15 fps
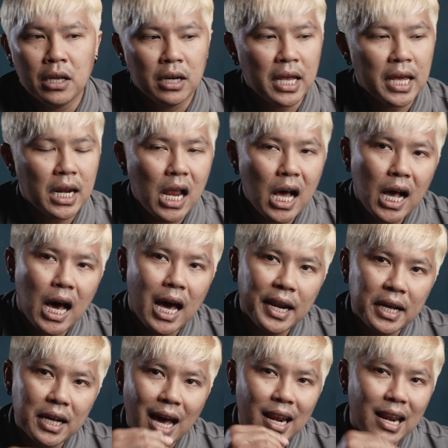เลทราคา
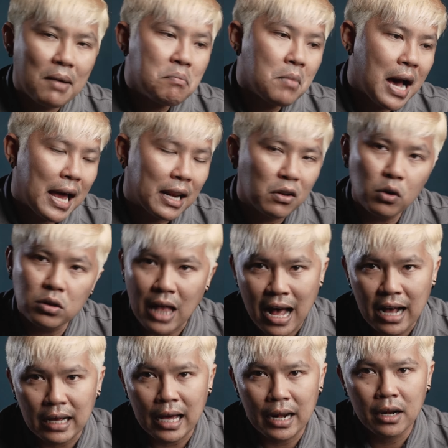ในการรับงานก็
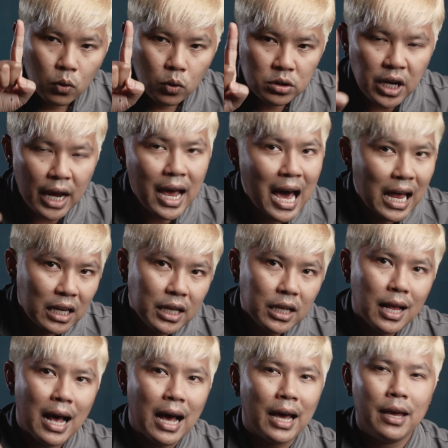ต่างกัน คุณใช้อา
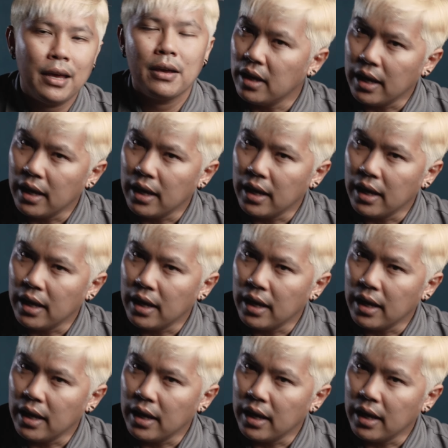รี่ถ่าย